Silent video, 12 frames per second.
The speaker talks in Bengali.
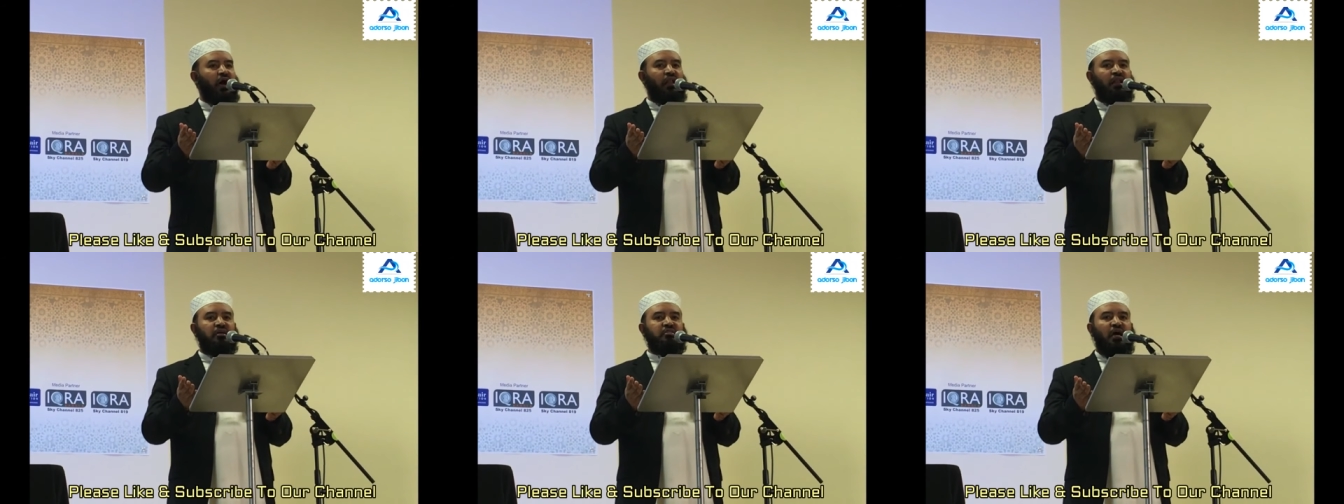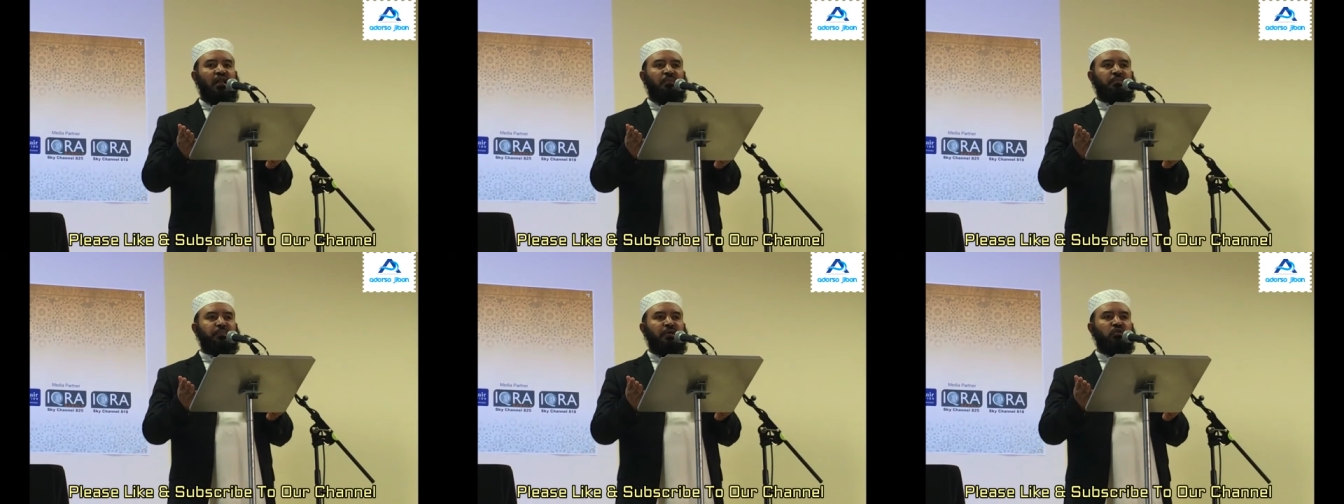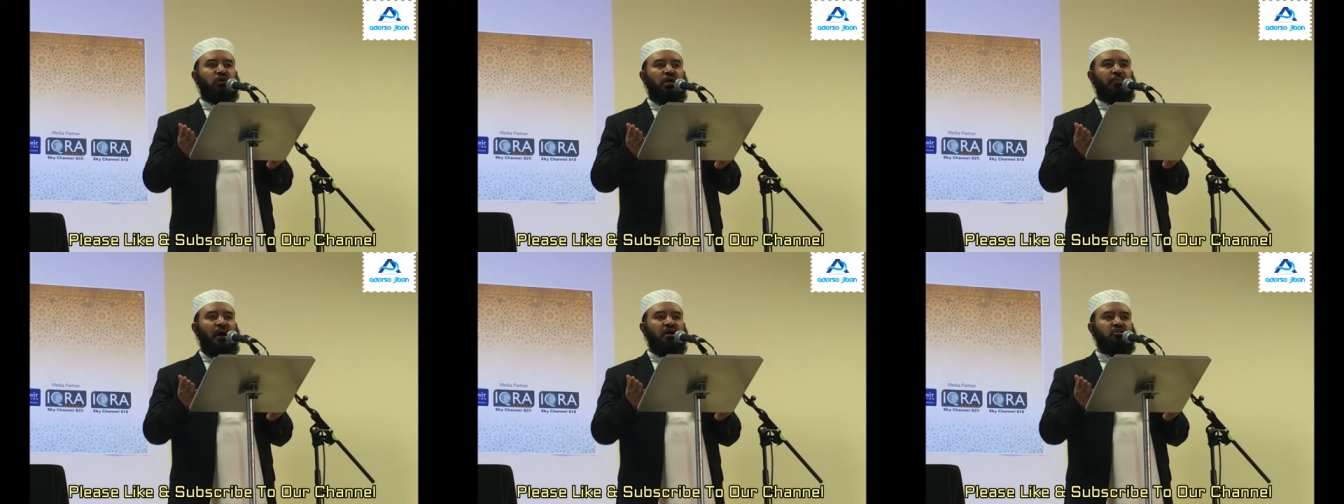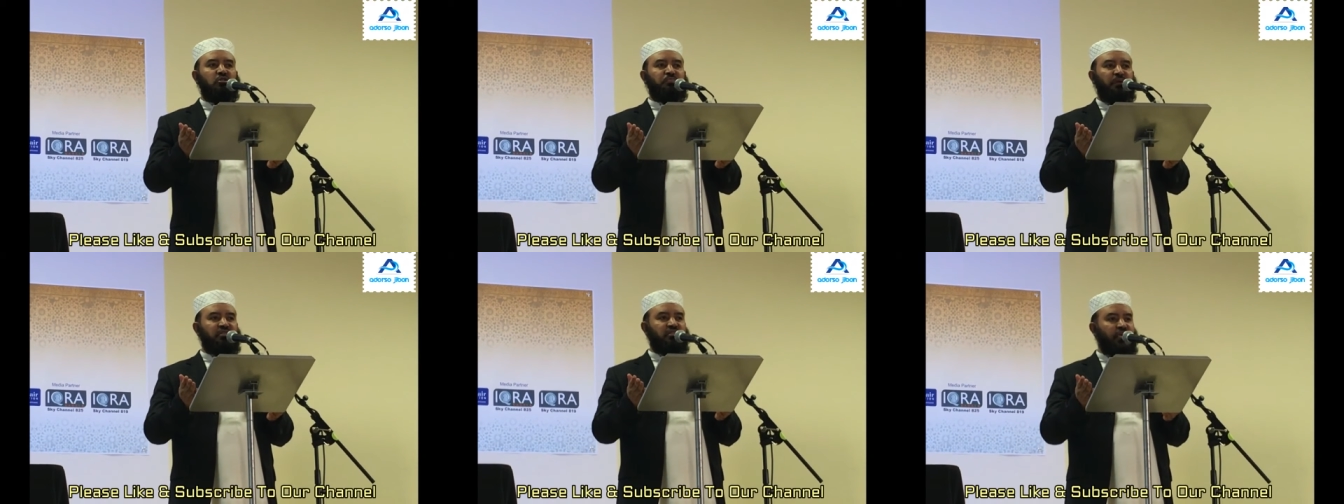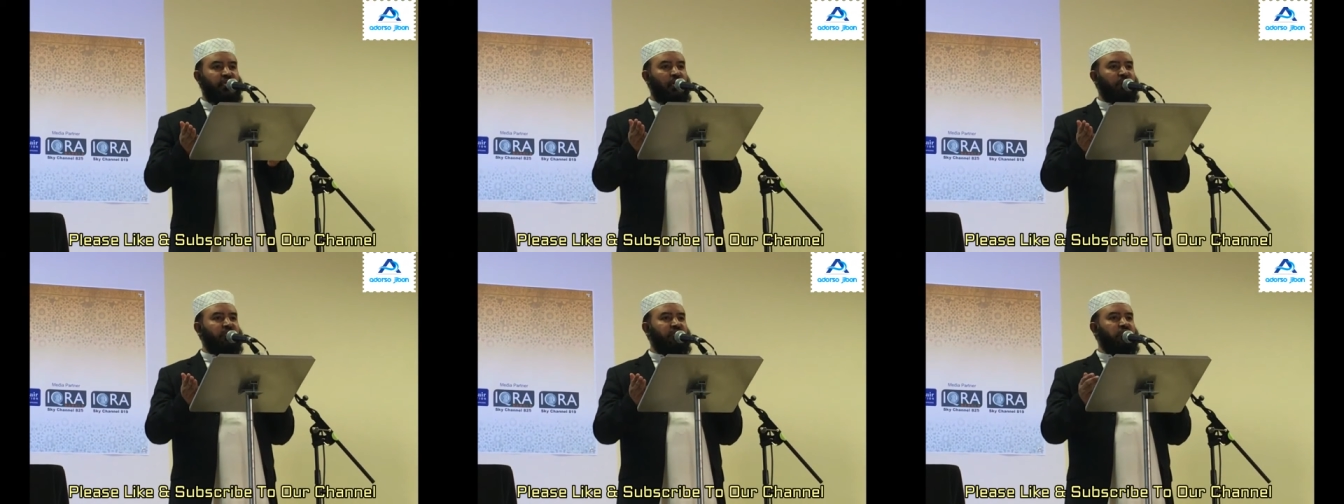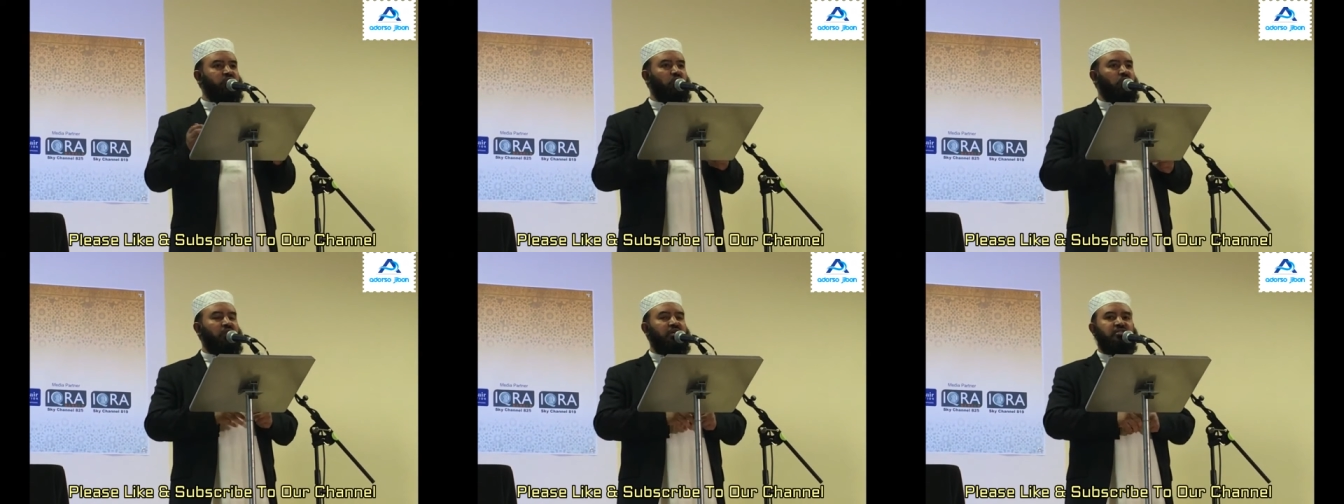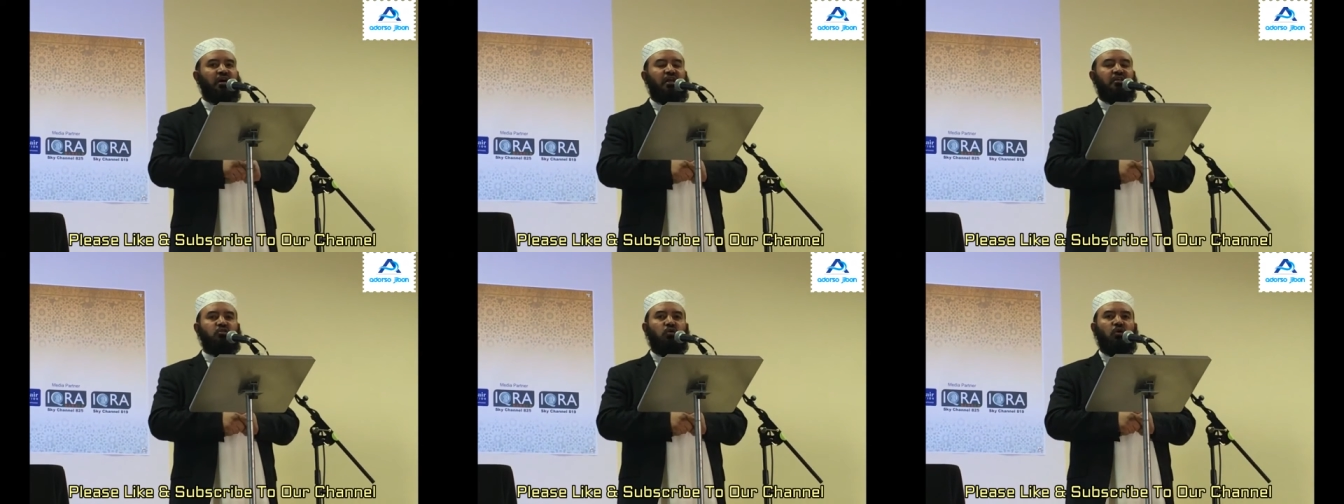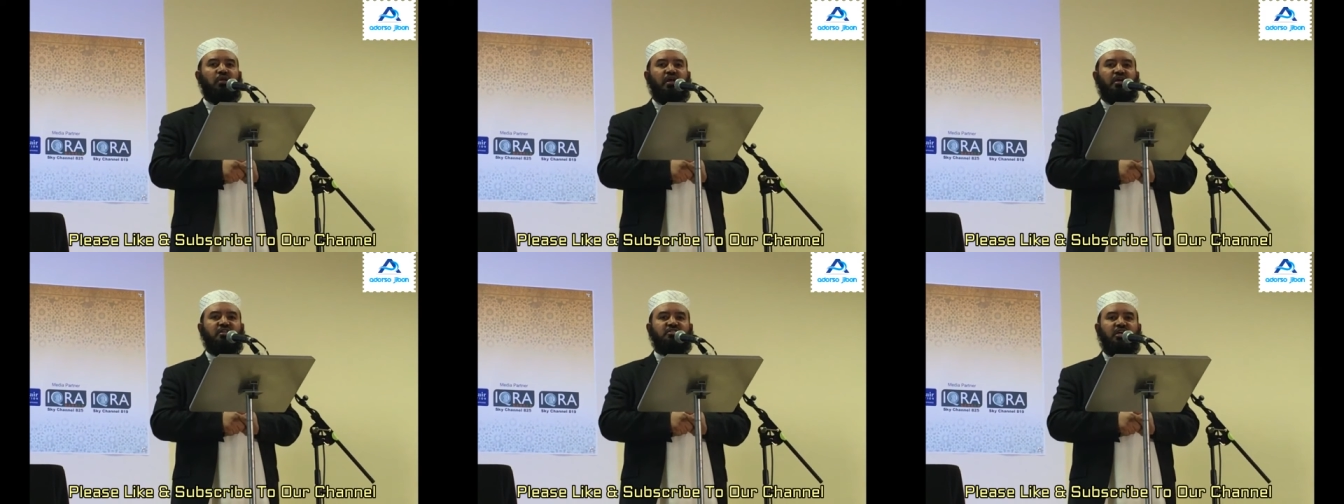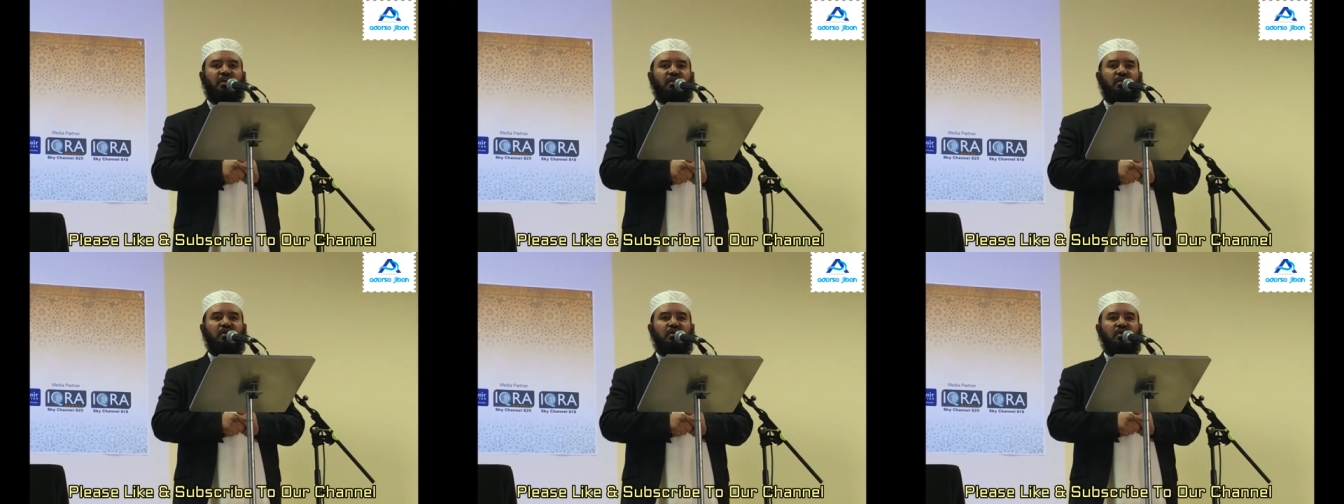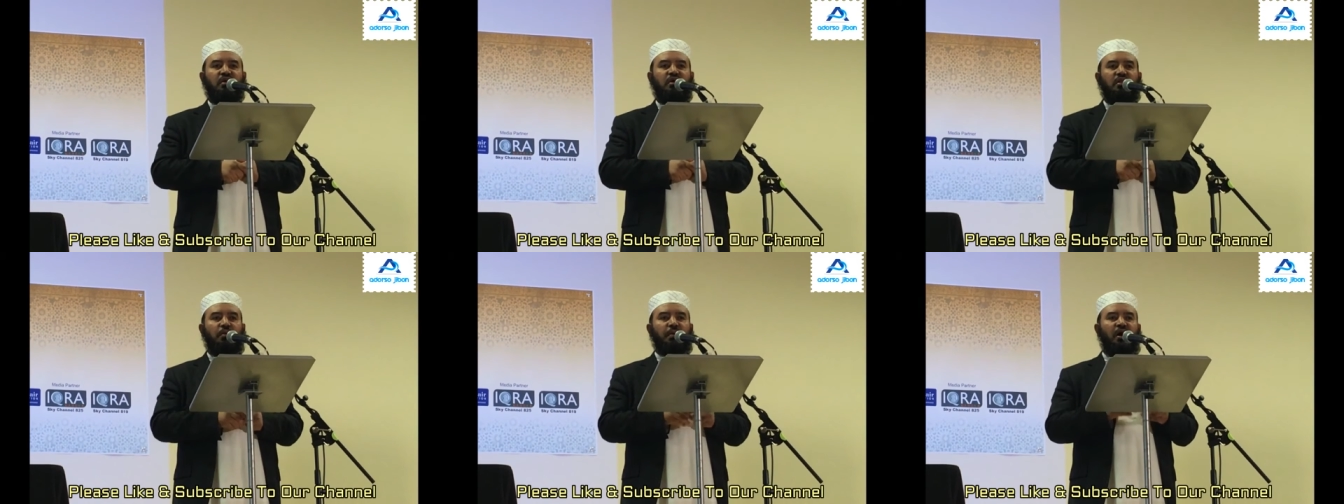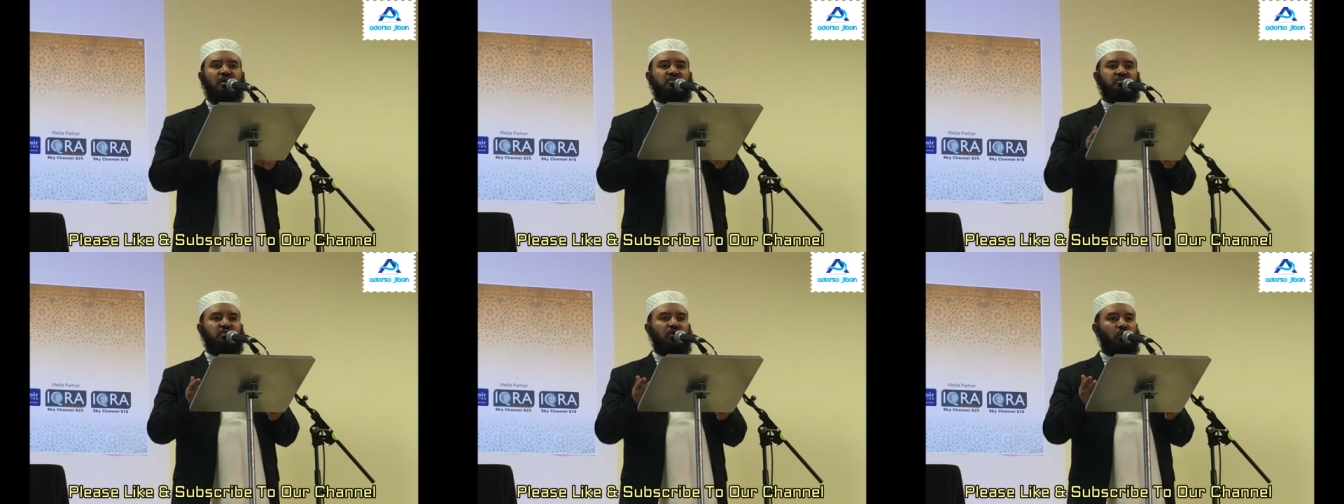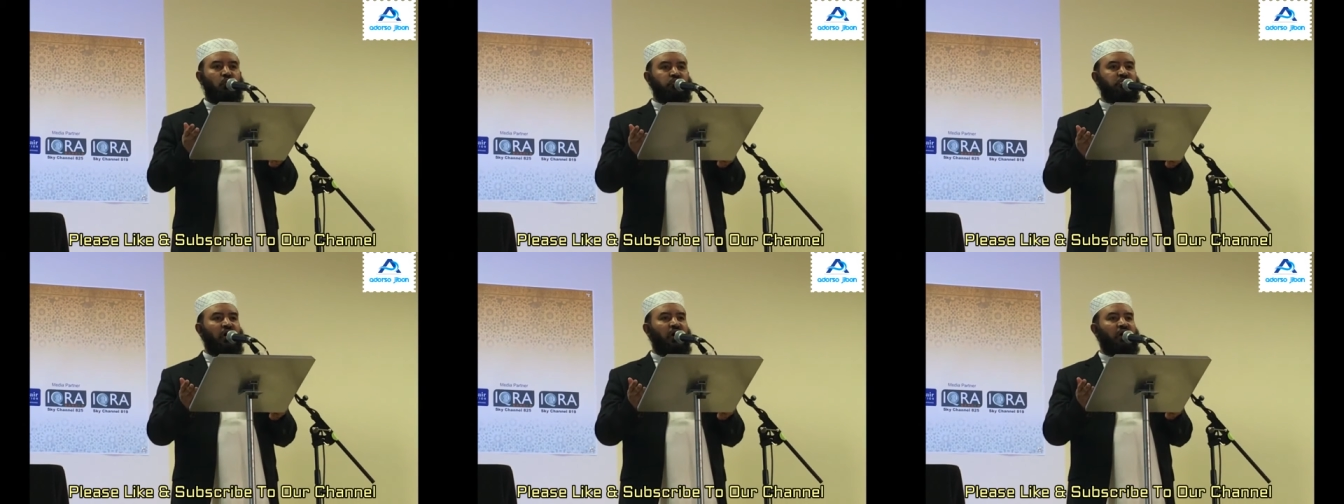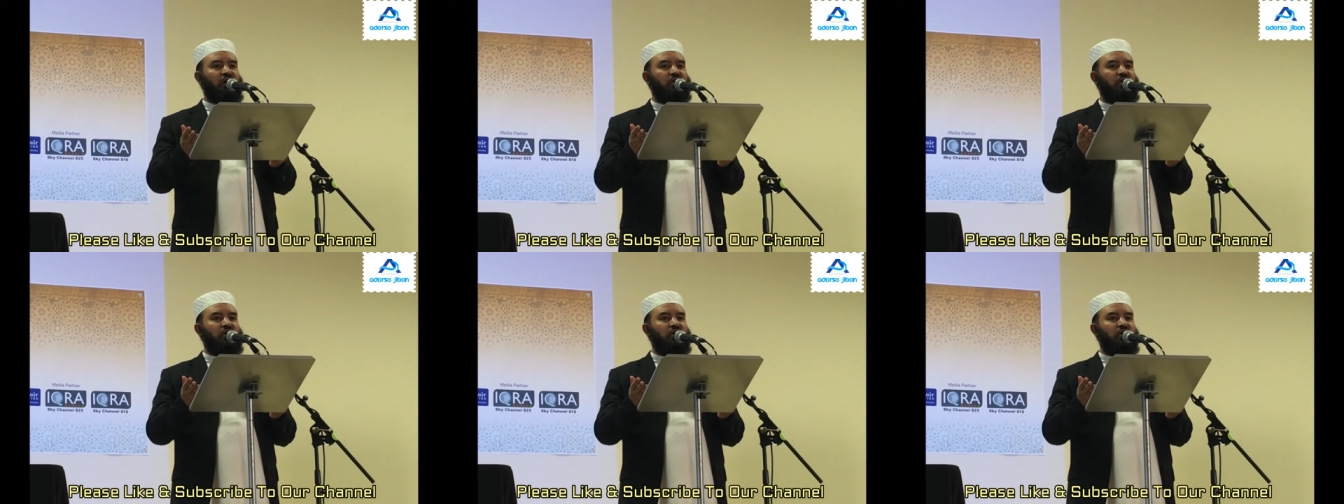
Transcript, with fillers: আল্লাহ তালা বিভিন্ন এবাদত বন্দেগী আমাদের জন্য নির্ধারিত করে রেখেছেন নামাজ রোজা